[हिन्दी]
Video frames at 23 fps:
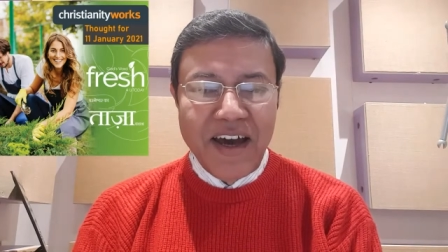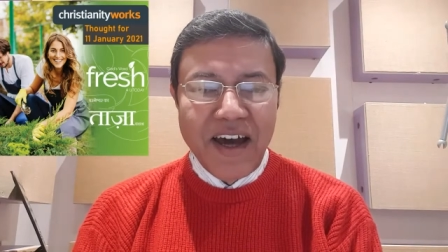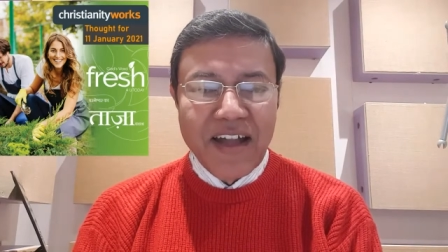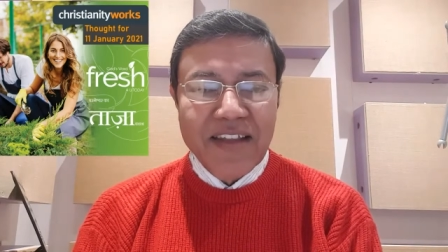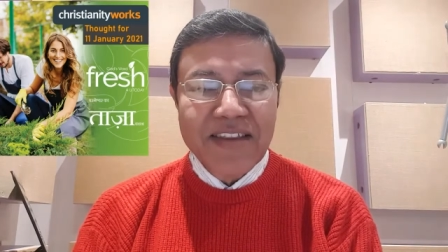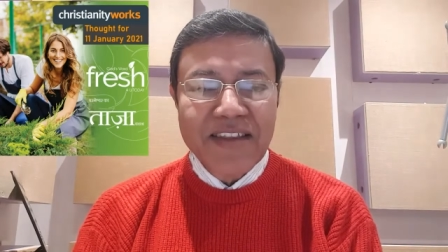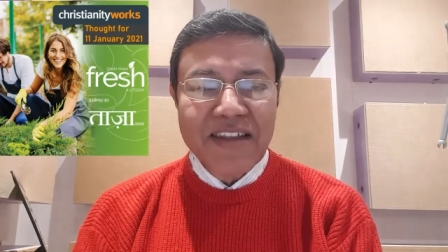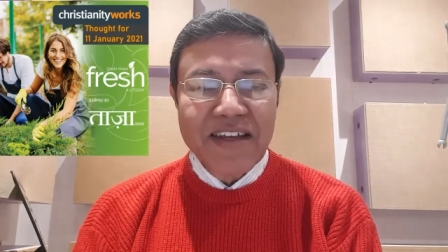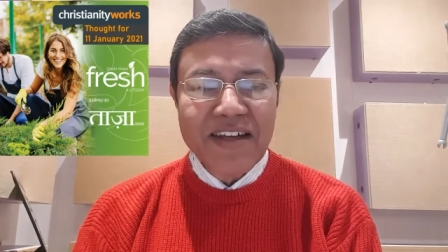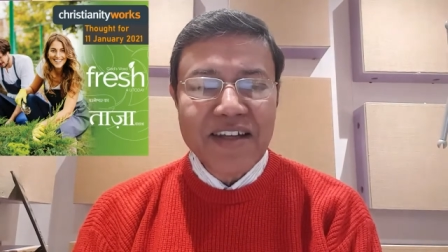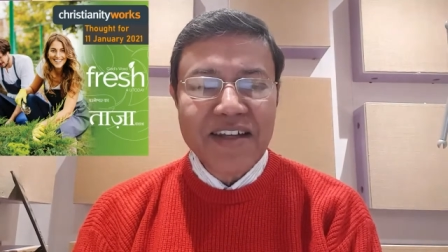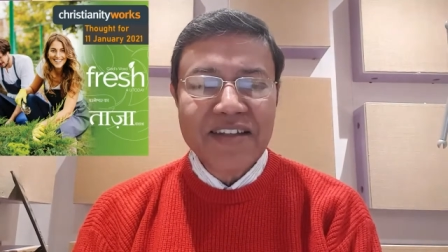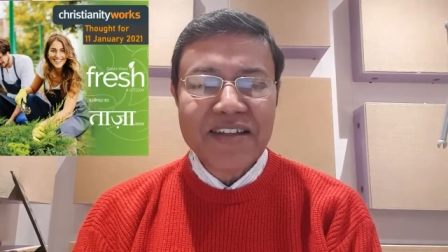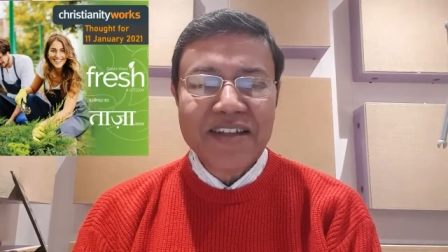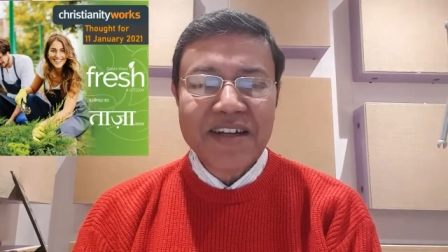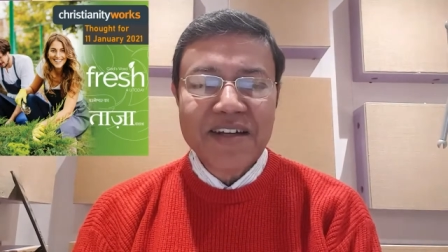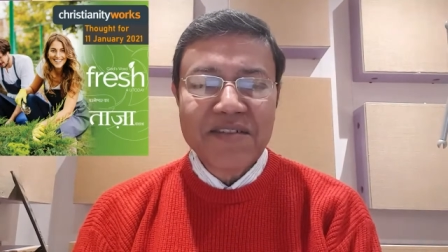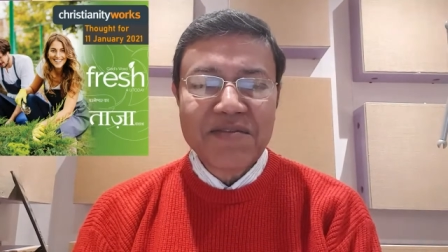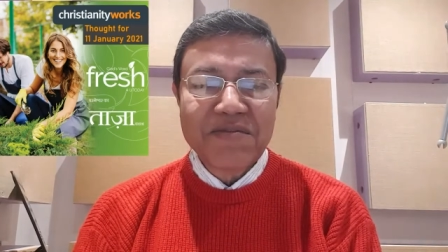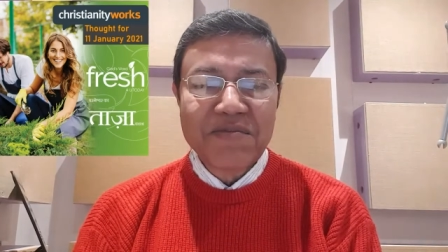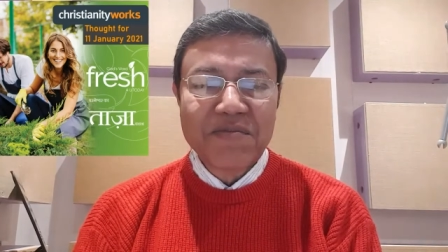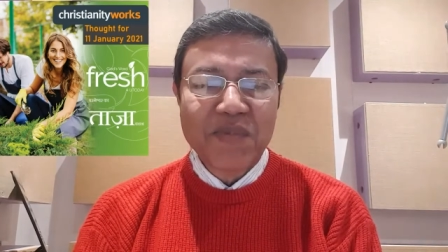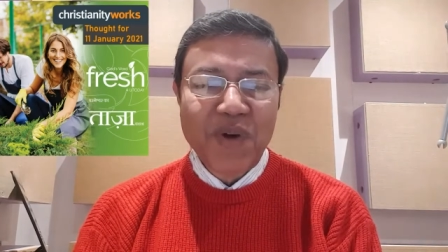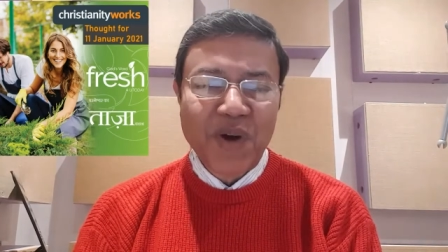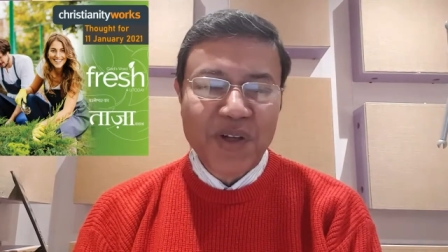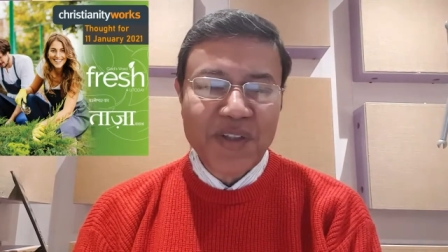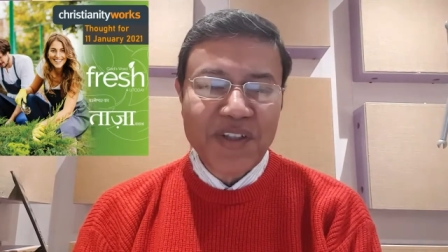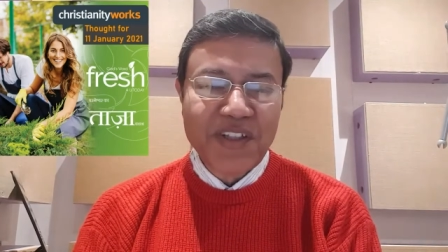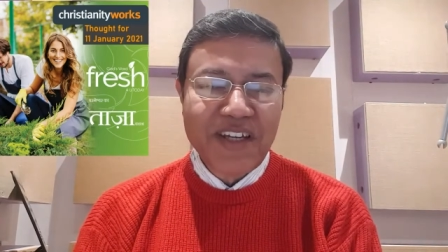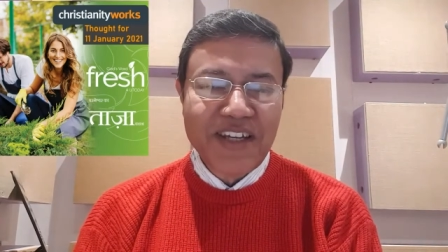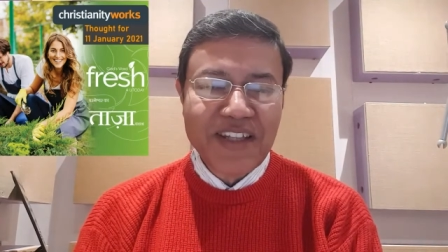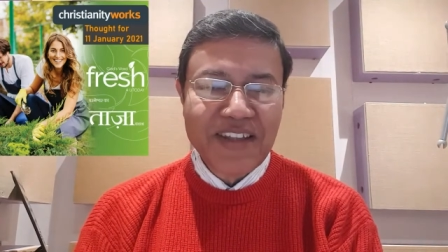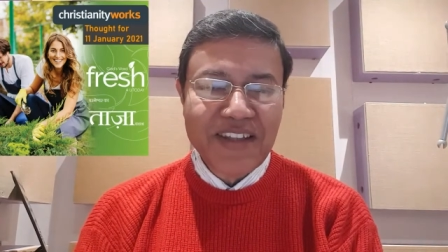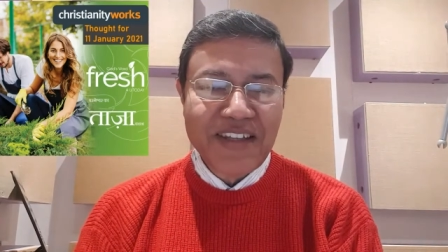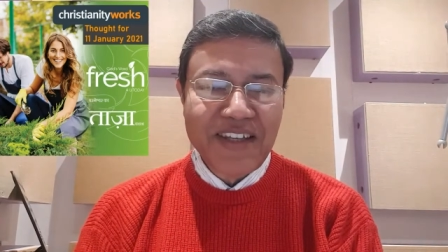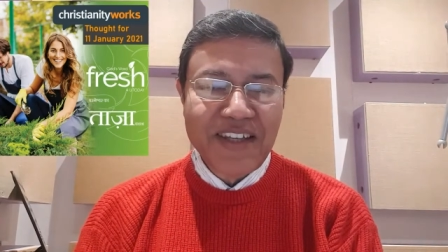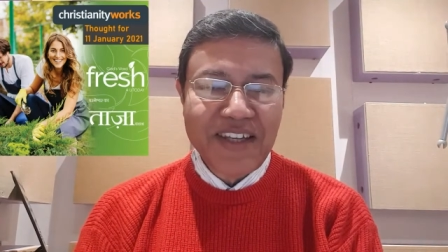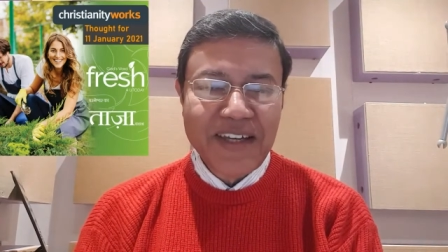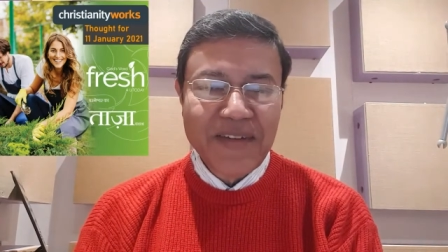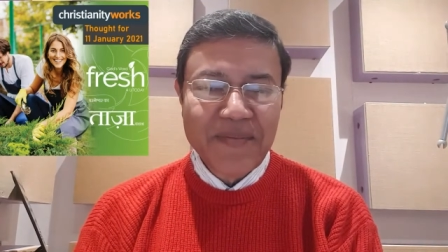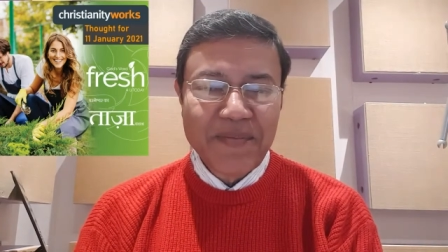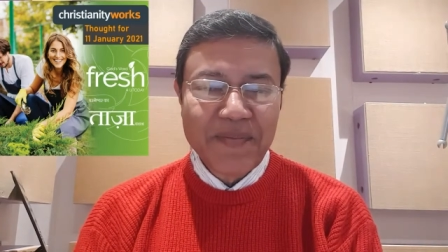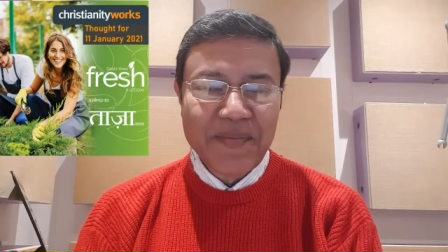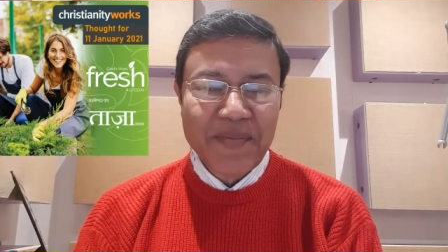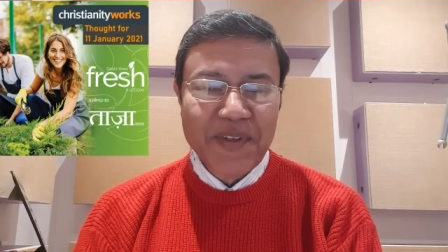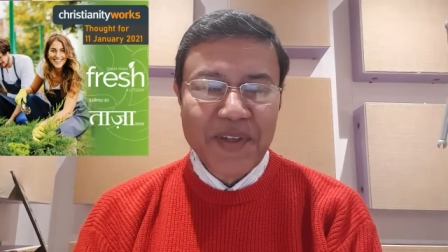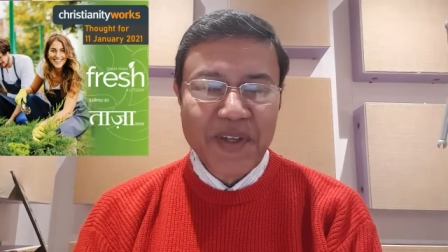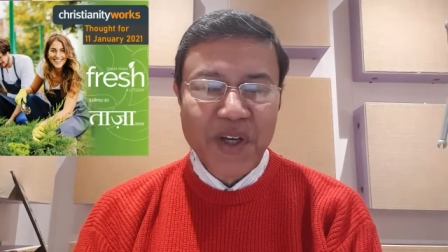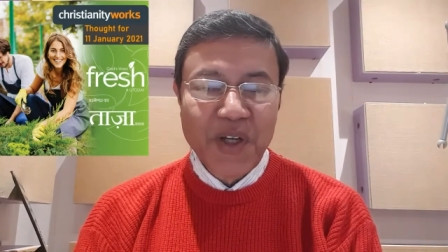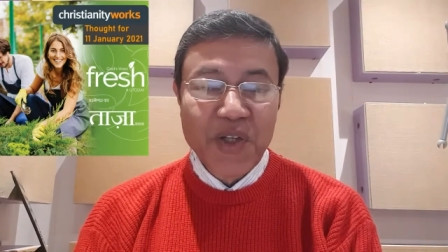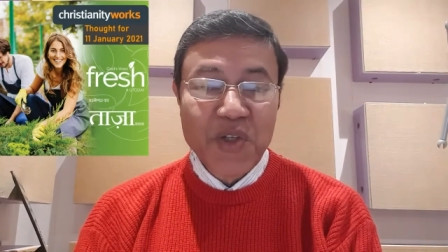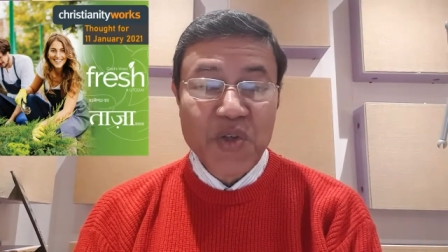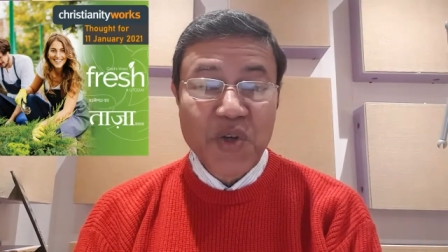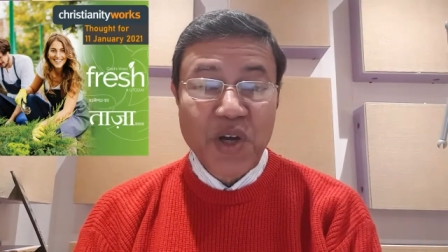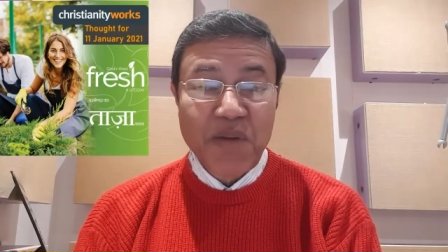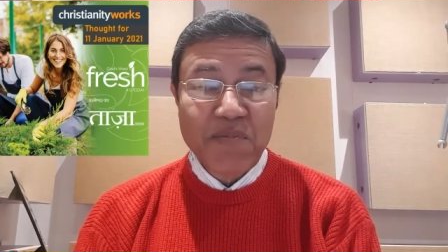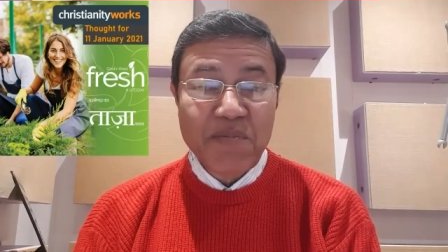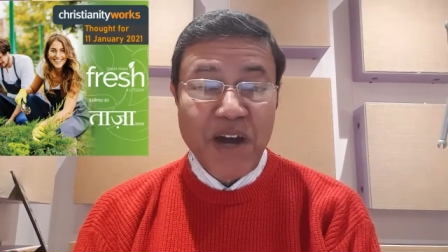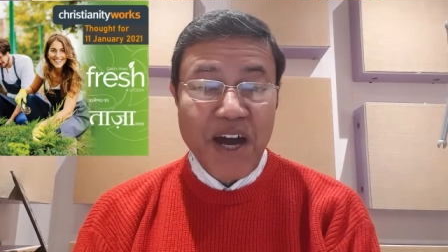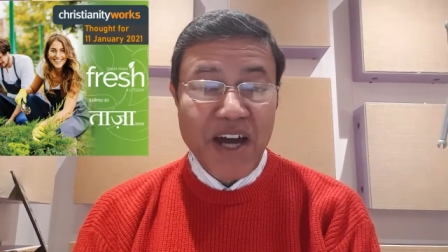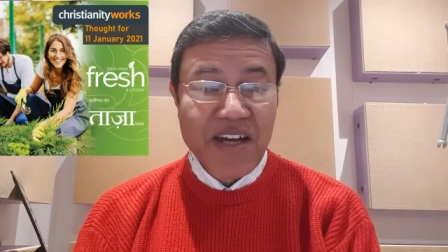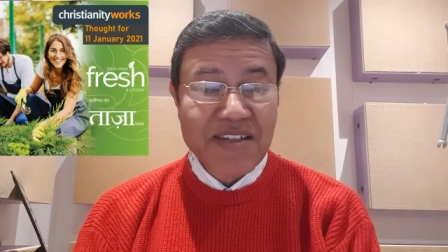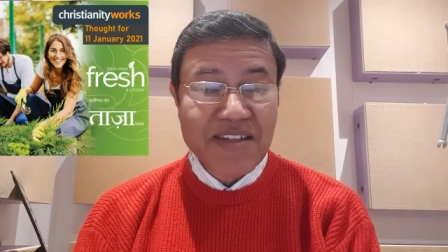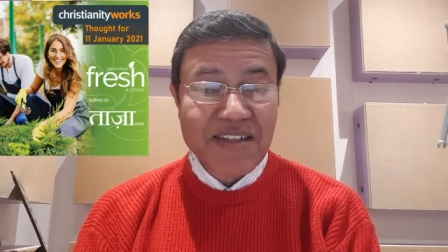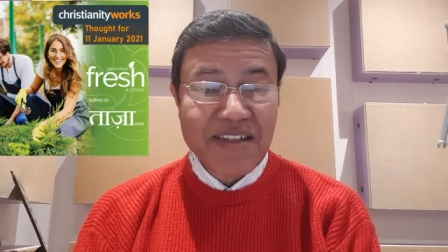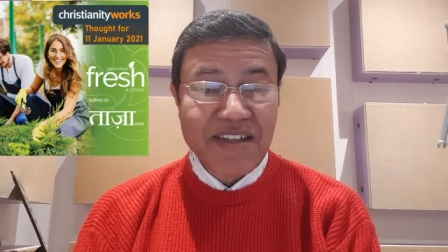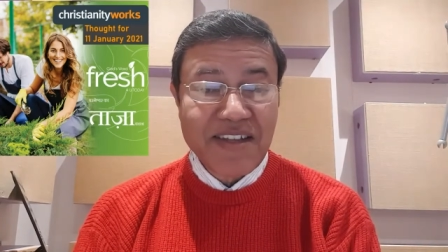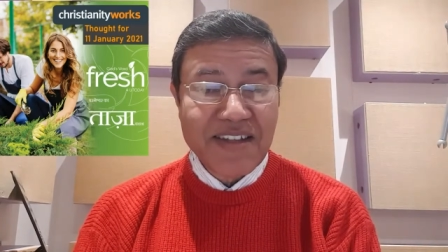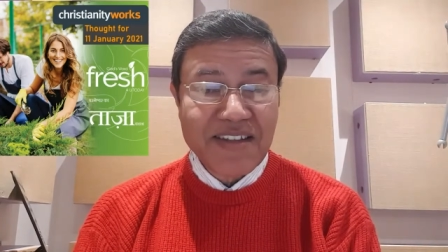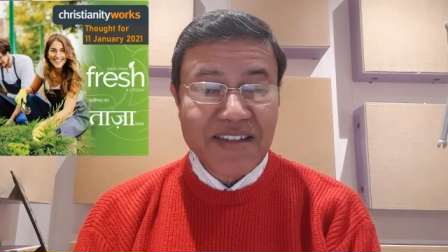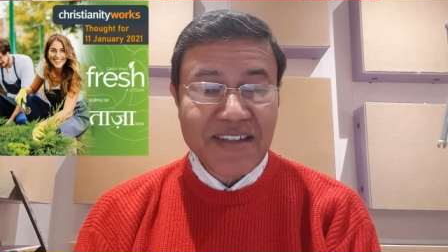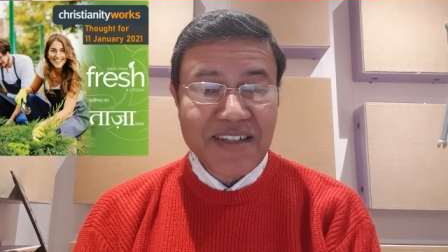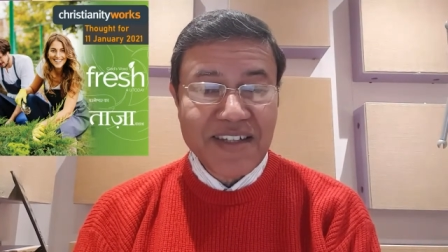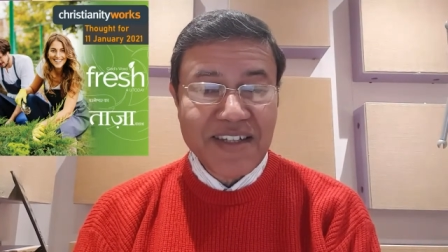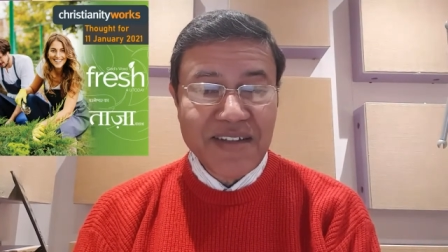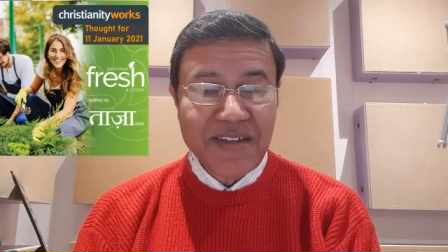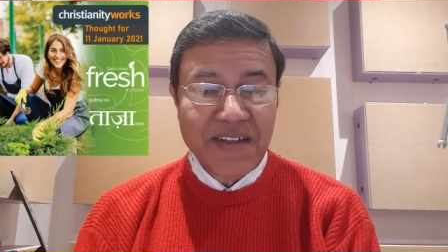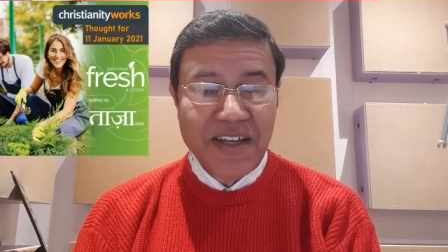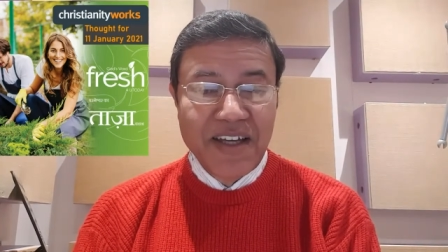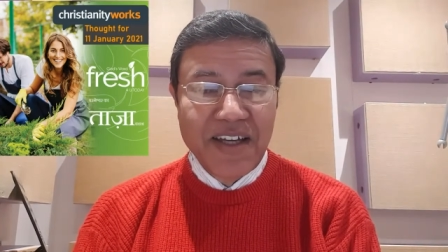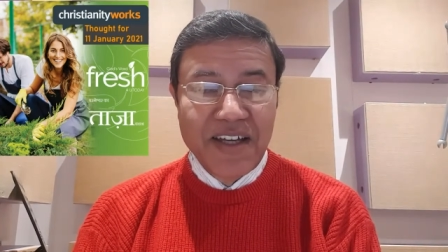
अंदर की तरफ बहुत गंदगी है और जो आप बाहर से देखते हैं